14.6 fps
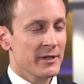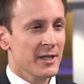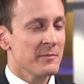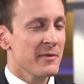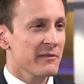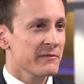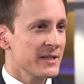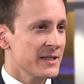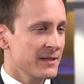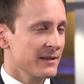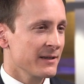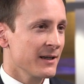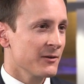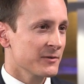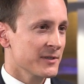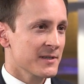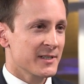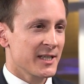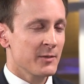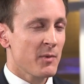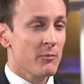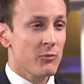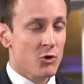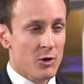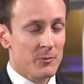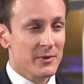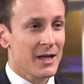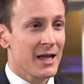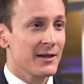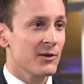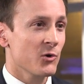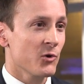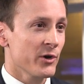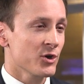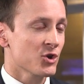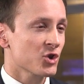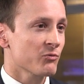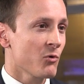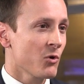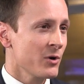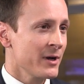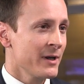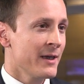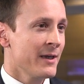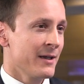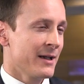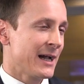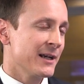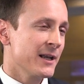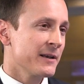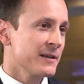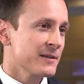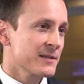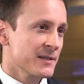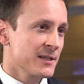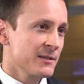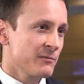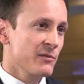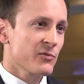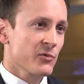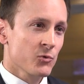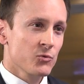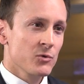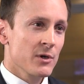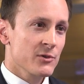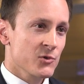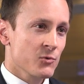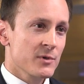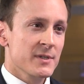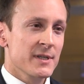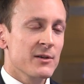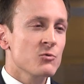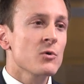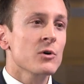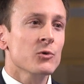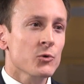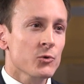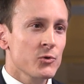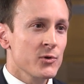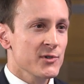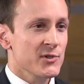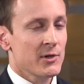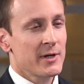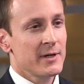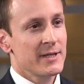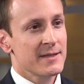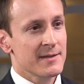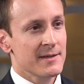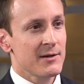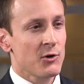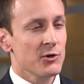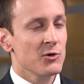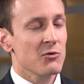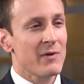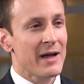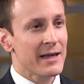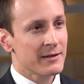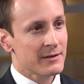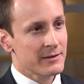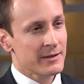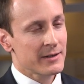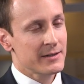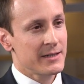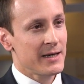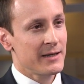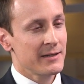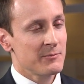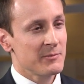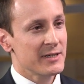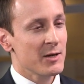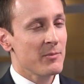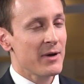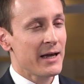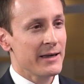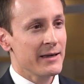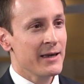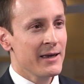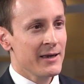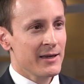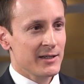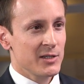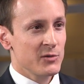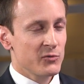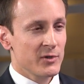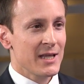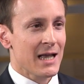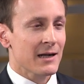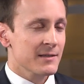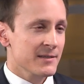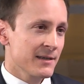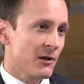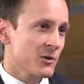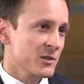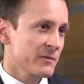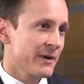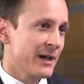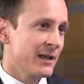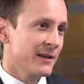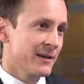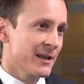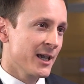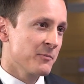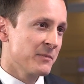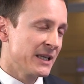immer wichtiger und das Thema bekommt gerade neuen Schwung. Allerdings nicht wie früher, so gesehen nur grün, sondern jetzt sind auch noch weitere Kriterien mit dabei, die für die Aktienauswahl in einem